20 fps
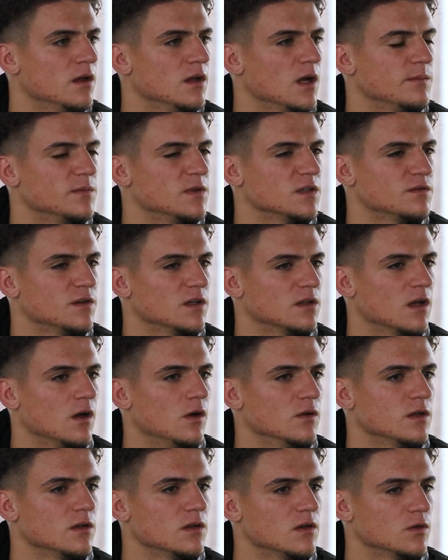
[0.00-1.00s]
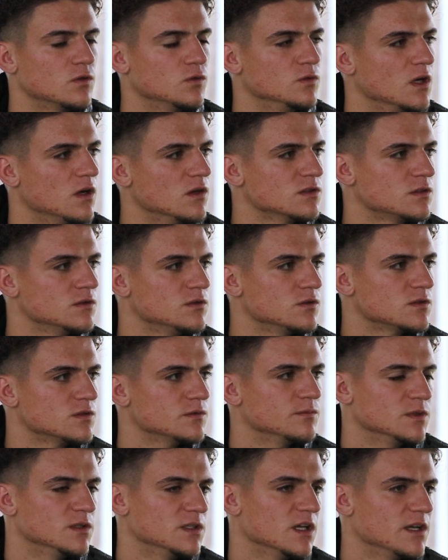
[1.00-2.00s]
Ich Habe das Vertrauen dann auch gut
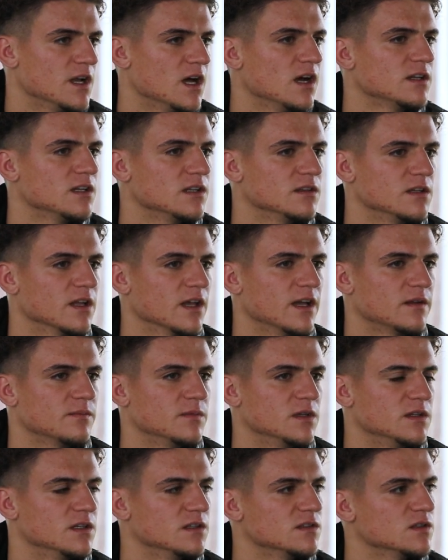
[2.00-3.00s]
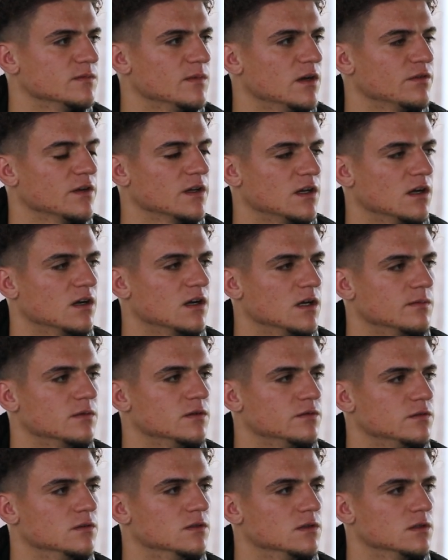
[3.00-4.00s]
ausgenutzt und bin danach dann direkt mit denen zum Afrika Cup
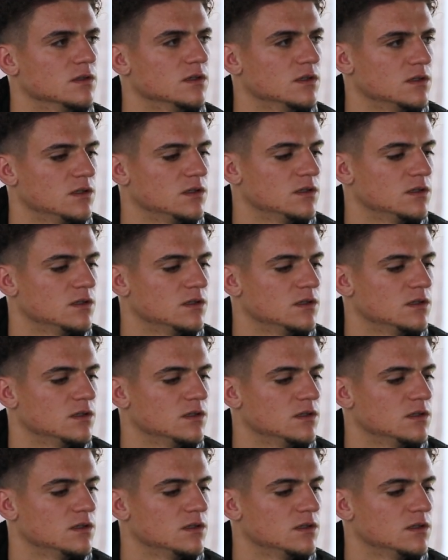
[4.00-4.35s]
geflogen.